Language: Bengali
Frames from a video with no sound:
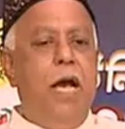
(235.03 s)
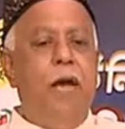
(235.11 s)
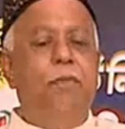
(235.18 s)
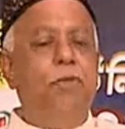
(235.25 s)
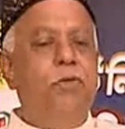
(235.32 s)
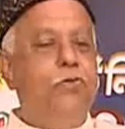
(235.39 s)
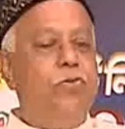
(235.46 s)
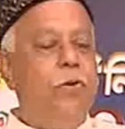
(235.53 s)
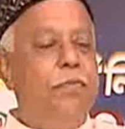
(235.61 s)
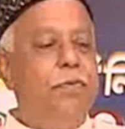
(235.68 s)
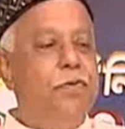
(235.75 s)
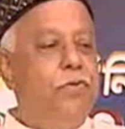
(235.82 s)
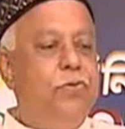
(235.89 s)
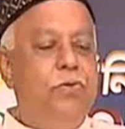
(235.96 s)
আমি তো সব
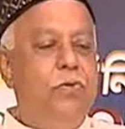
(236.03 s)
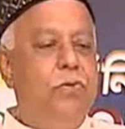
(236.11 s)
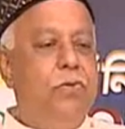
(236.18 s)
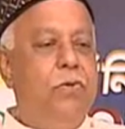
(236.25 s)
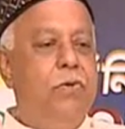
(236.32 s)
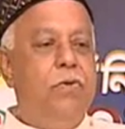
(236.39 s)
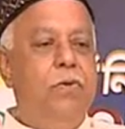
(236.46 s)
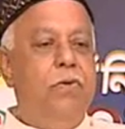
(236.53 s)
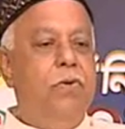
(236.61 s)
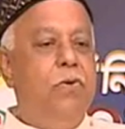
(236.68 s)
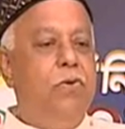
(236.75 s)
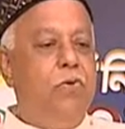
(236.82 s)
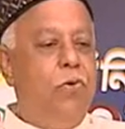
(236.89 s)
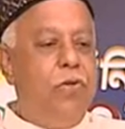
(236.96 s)
কিছু
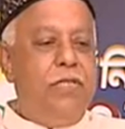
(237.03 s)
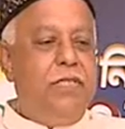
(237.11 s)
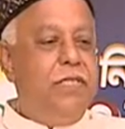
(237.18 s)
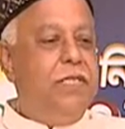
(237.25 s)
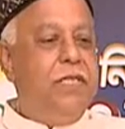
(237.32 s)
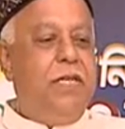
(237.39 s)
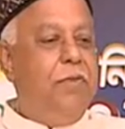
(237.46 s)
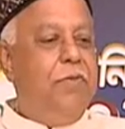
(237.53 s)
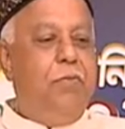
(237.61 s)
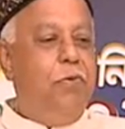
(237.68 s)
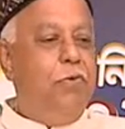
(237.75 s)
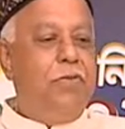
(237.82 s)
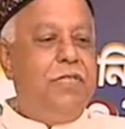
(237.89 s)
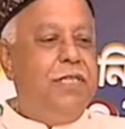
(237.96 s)
করেছি সেটা আমি
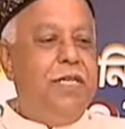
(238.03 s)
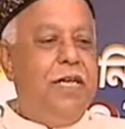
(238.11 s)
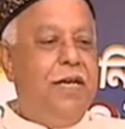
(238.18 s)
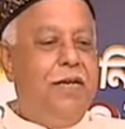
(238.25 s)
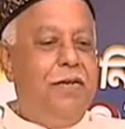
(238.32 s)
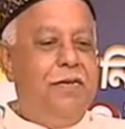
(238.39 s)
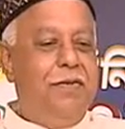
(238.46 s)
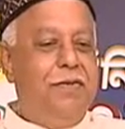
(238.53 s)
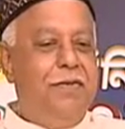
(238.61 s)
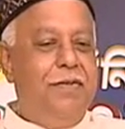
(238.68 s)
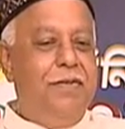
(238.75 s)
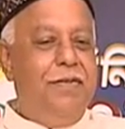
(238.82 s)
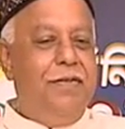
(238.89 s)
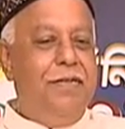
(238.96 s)
বলছি না
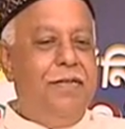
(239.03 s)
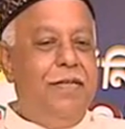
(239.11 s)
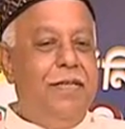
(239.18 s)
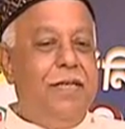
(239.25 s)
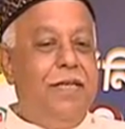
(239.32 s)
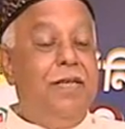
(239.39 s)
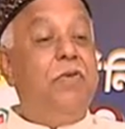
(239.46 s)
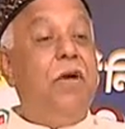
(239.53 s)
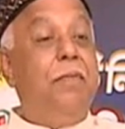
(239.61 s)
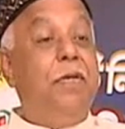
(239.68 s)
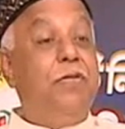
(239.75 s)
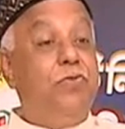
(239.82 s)
কিন্তু আমার